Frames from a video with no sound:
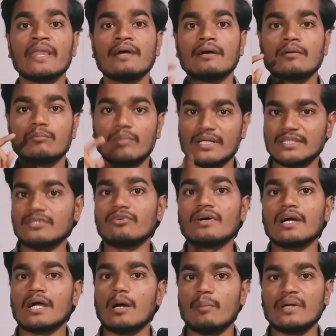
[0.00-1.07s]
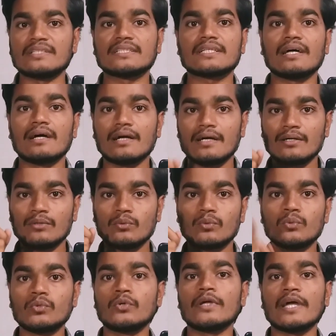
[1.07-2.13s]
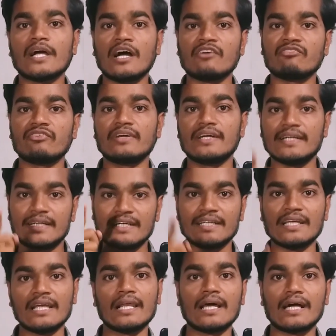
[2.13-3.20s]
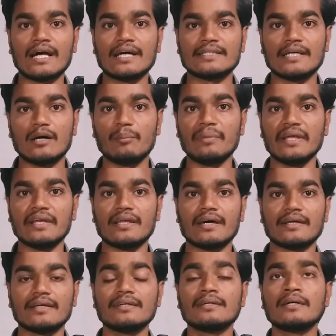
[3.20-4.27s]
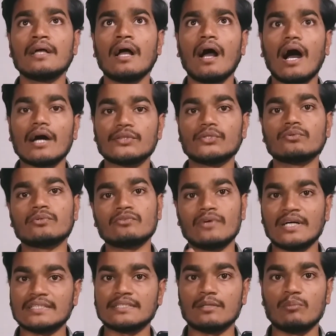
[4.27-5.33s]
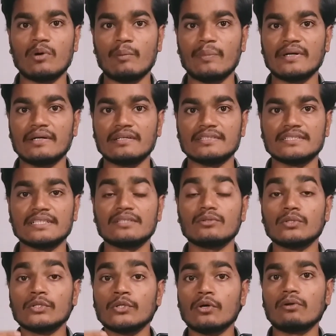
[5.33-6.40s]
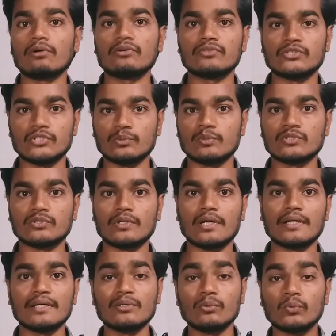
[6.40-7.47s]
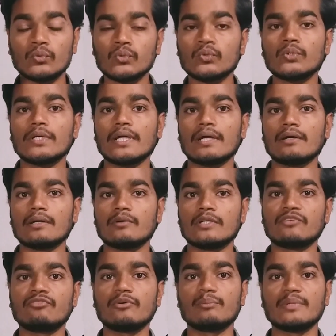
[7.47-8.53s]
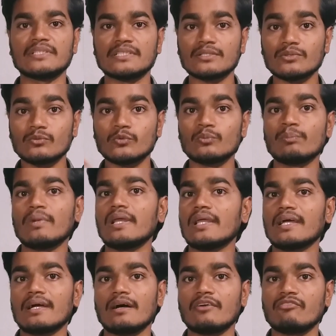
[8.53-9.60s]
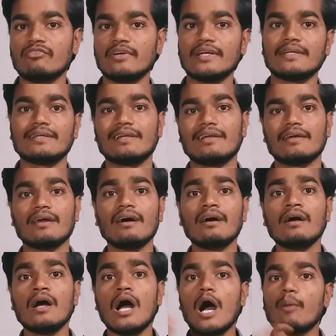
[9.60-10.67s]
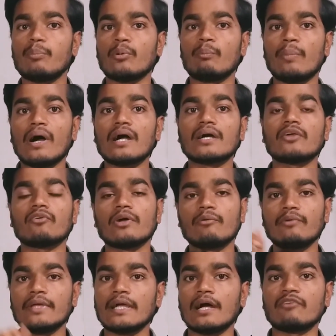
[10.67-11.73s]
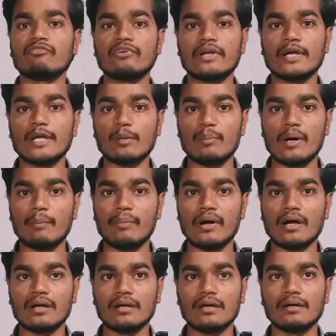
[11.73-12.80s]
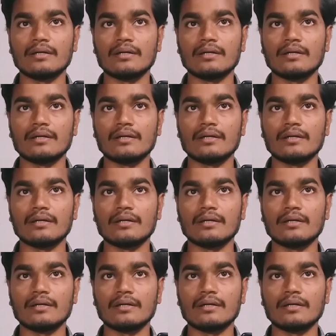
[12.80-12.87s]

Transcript: மற்றவங்க கமெண்ட்ஸ்க்காக உன்னுடைய கான்ஃபிடென்ட்டை நீ இழக்காத அப்படின்னாரு அதுவும் வாஸ்தமாக பட்டுச்சு இன்னொரு ஒரு விஷயமும் சொன்னார் உன்னுடைய இன்ஃபர்மேஷன் உண்மையிலே கான்ஃபிடென்ட் இல்லைன்னா அப்போ பார்க்குறவங்க எப்படி கான்ஃபிடென்ட்டாக பார்ப்பாங்கன்னாரு